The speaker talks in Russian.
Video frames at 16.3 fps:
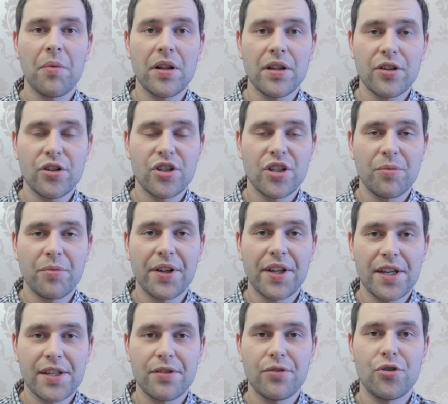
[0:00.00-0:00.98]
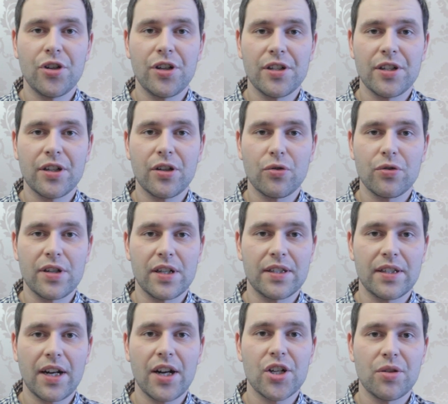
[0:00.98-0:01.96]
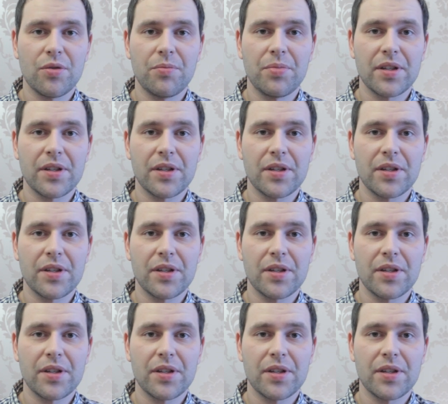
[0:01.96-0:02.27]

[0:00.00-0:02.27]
малыш взаимодействует через игру со страшными